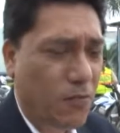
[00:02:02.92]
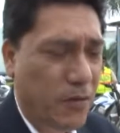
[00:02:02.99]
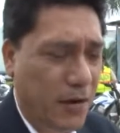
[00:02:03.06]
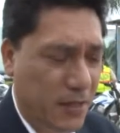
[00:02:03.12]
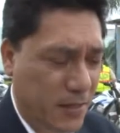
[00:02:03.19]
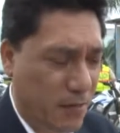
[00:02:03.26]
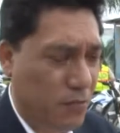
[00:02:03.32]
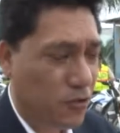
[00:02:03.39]

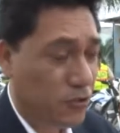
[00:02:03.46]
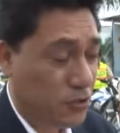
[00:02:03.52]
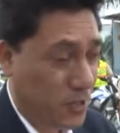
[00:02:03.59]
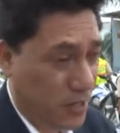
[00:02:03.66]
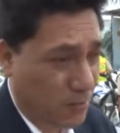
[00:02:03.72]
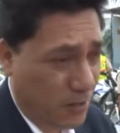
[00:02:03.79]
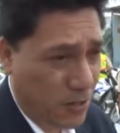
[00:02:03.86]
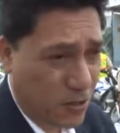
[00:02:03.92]
40 motos, se
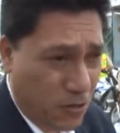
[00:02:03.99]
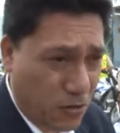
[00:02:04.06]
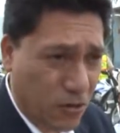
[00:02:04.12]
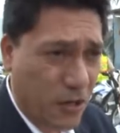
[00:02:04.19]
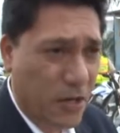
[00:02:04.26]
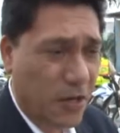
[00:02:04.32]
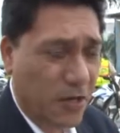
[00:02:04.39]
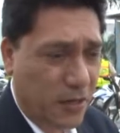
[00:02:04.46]
le pidió
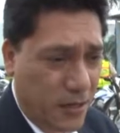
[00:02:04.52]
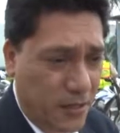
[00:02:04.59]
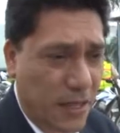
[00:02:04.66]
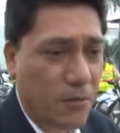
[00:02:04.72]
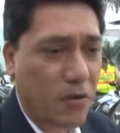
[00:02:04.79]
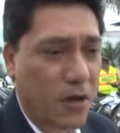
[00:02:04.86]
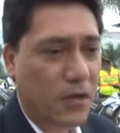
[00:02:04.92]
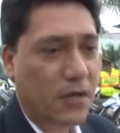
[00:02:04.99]
y
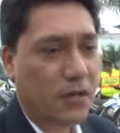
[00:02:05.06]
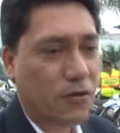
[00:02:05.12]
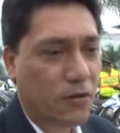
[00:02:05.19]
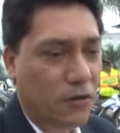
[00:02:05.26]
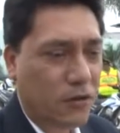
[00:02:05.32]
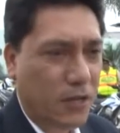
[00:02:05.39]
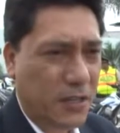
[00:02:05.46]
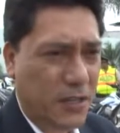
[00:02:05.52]
estamos aquí. Yo
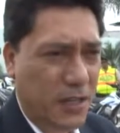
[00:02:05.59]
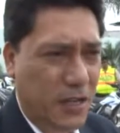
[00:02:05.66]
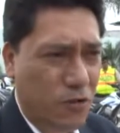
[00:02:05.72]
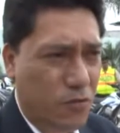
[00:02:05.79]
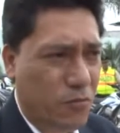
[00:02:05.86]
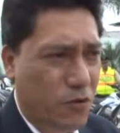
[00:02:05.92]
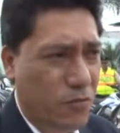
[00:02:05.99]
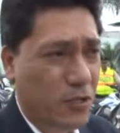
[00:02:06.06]
creo que este es el
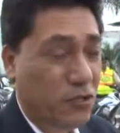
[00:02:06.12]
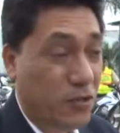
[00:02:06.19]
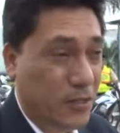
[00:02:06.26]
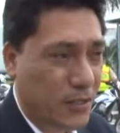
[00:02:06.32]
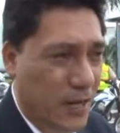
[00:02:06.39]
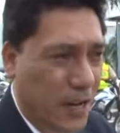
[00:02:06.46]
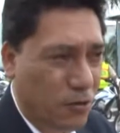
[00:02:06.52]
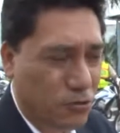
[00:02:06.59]
compromiso,
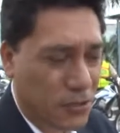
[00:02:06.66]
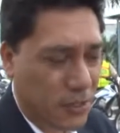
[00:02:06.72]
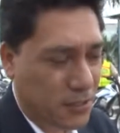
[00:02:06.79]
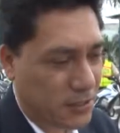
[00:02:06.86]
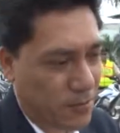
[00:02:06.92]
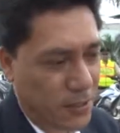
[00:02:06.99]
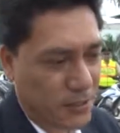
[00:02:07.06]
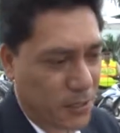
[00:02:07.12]
esta es la lucha que
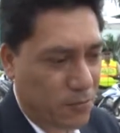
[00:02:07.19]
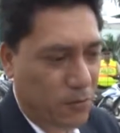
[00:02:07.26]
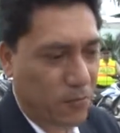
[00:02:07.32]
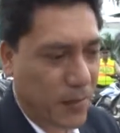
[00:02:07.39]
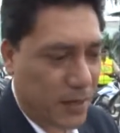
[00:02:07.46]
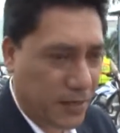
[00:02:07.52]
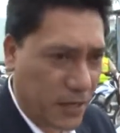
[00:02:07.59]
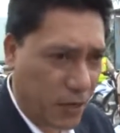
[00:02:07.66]
se va a hacer por
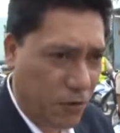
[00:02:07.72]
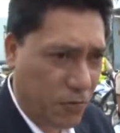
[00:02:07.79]
parte del